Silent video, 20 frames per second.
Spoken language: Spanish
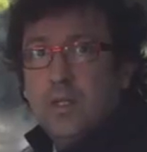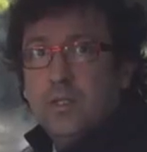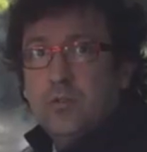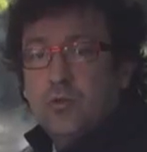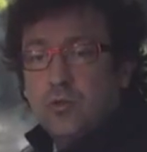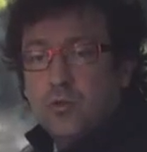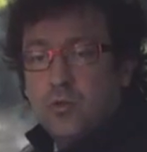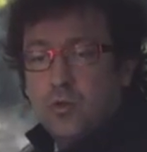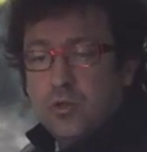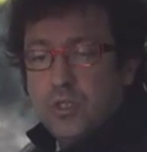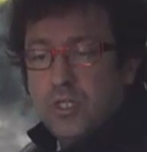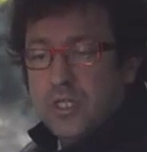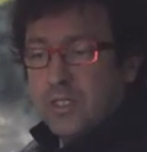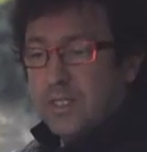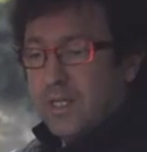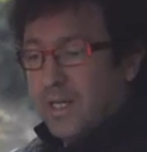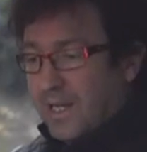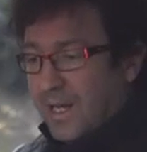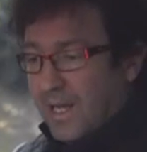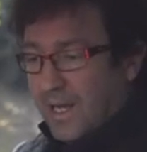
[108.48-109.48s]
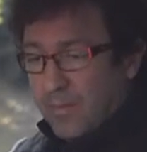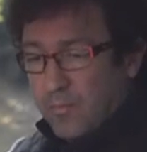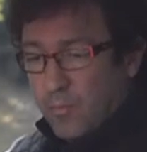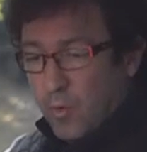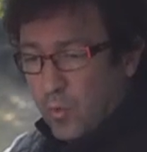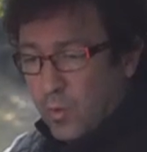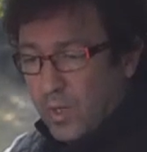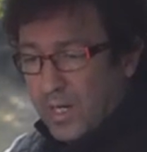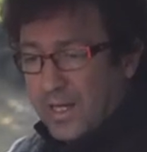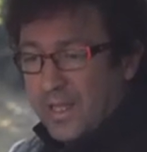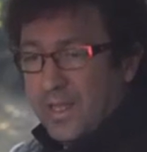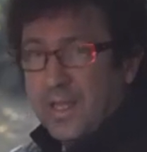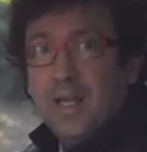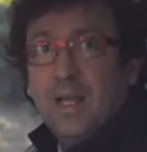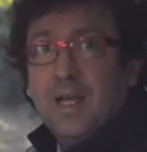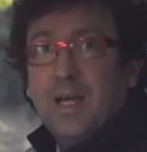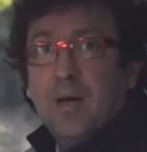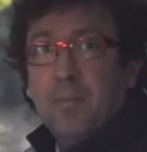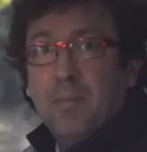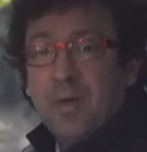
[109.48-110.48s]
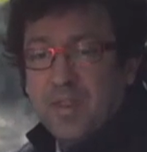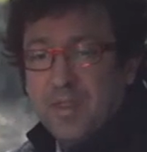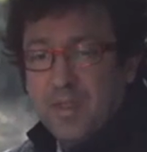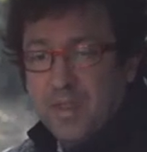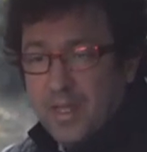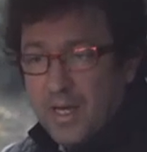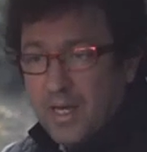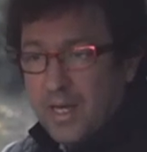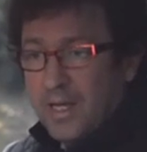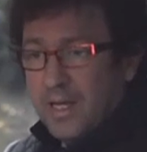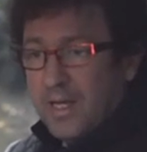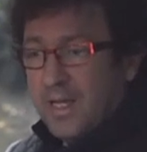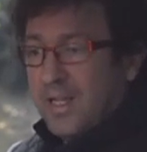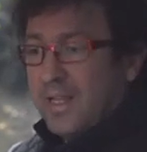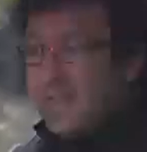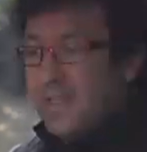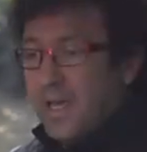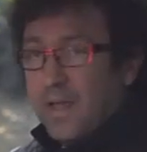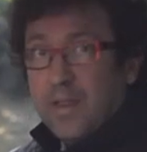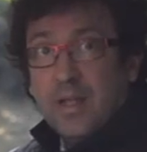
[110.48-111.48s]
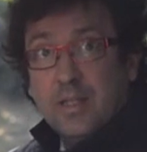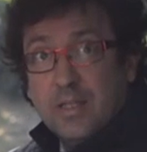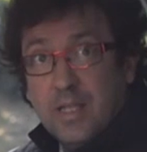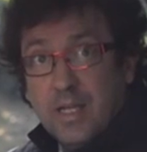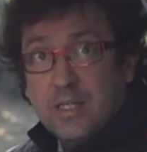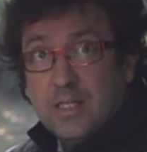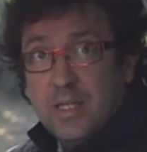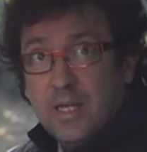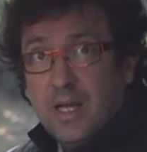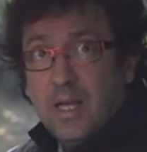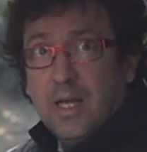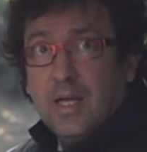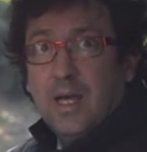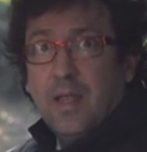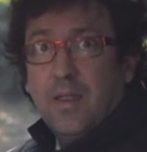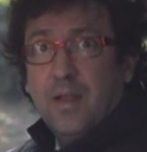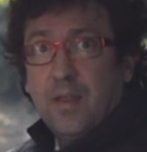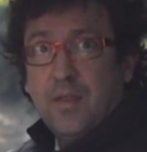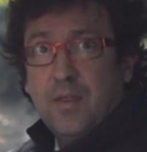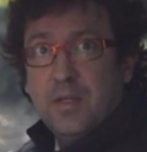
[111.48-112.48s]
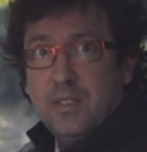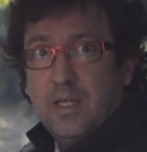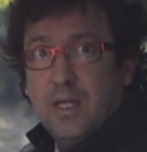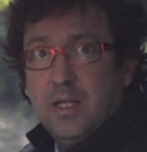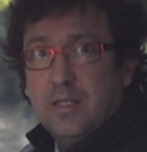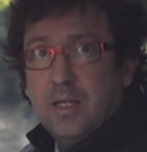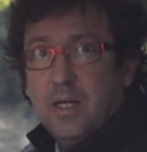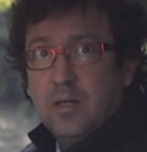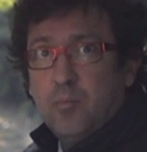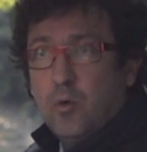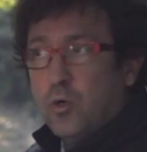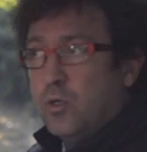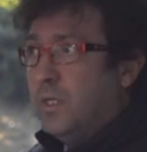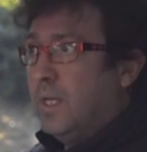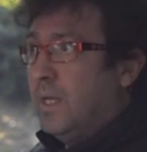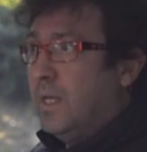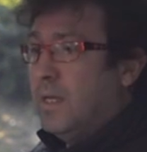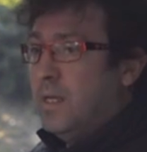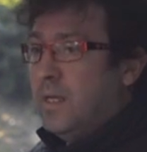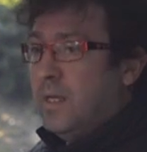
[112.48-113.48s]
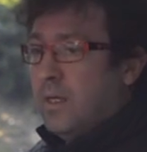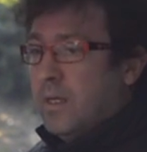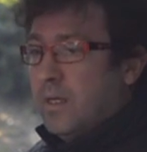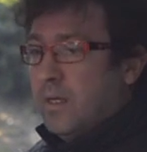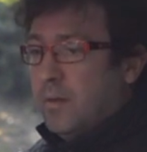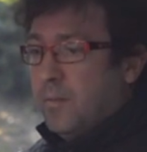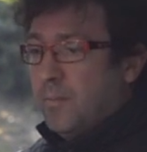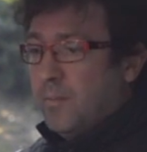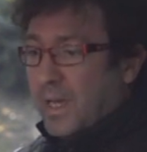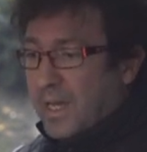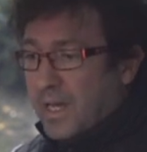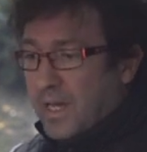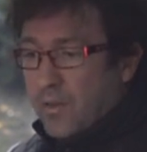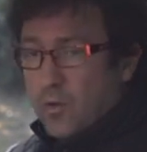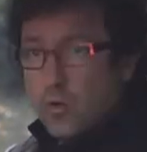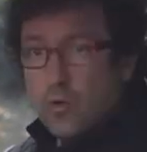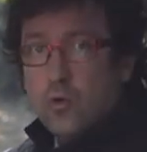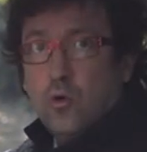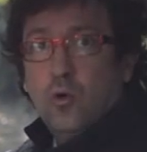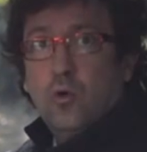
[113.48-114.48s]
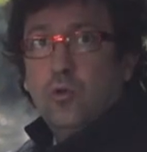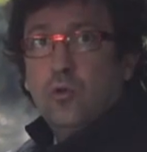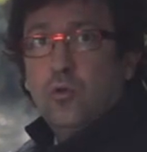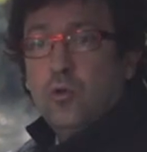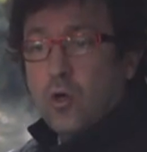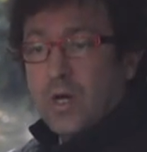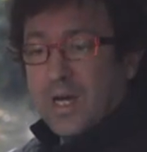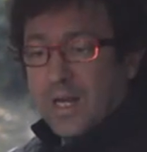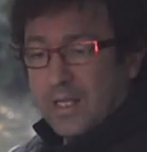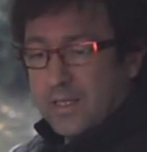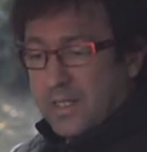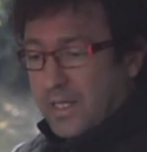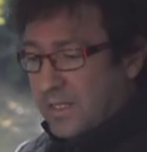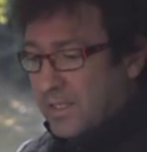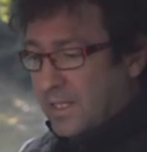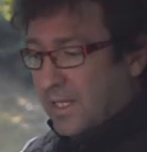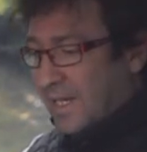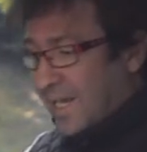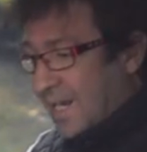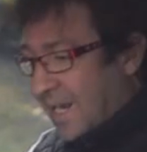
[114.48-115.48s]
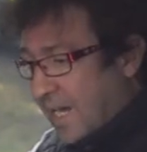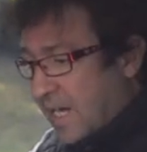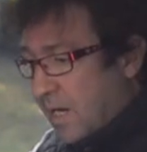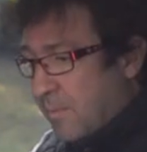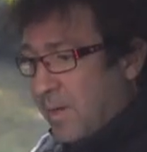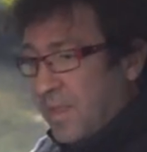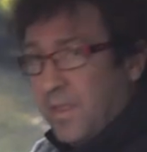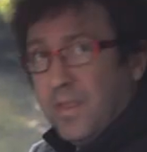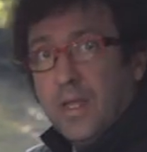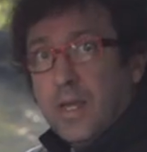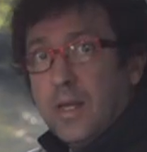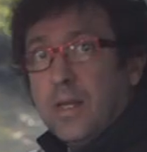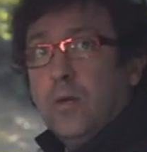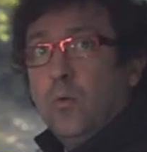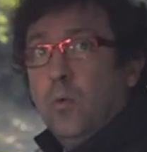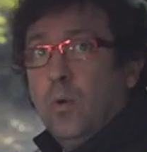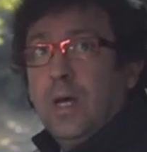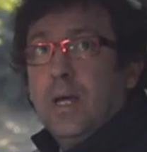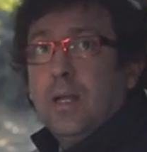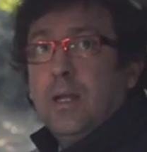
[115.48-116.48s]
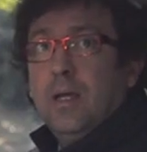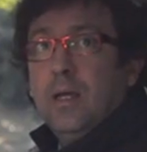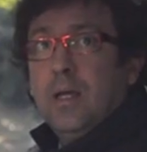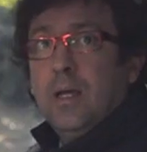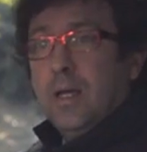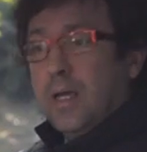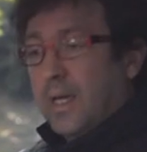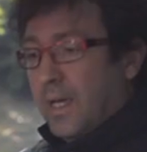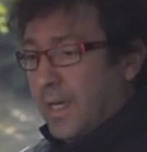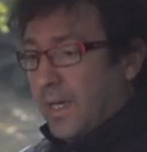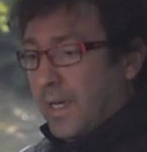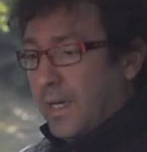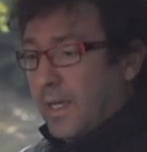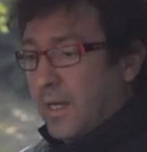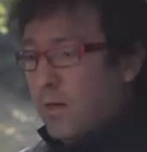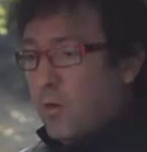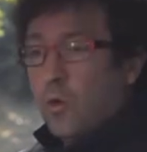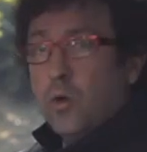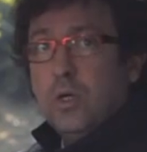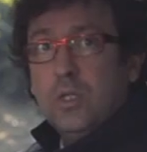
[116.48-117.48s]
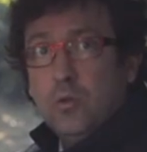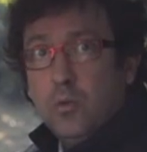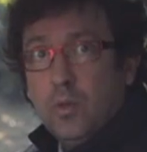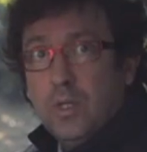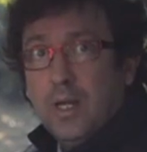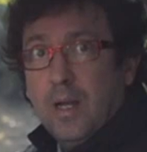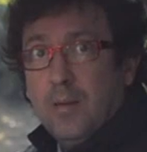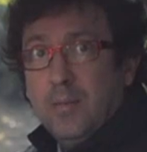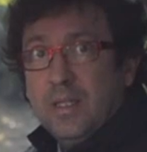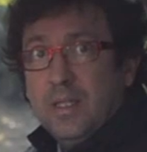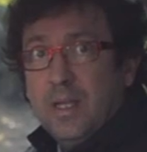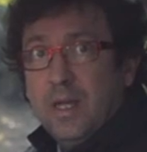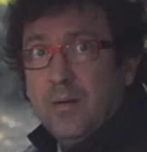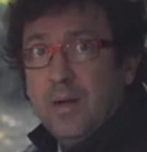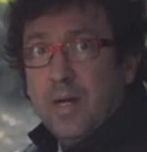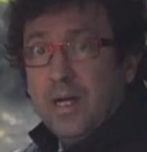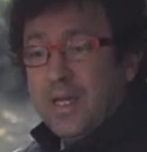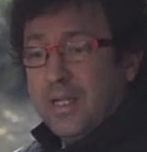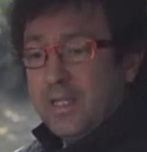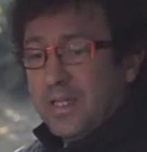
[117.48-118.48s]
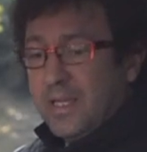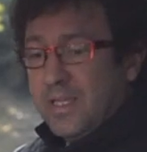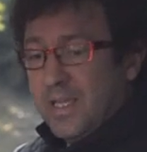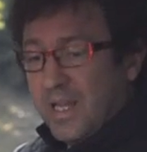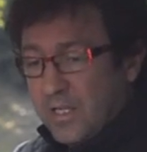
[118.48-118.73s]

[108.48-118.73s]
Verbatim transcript: de estos coches, la modularidad, la capacidad de adaptarse a cada necesidad de transporte me quedo con dos características, la capacidad regular eh, longitudinalmente la banqueta y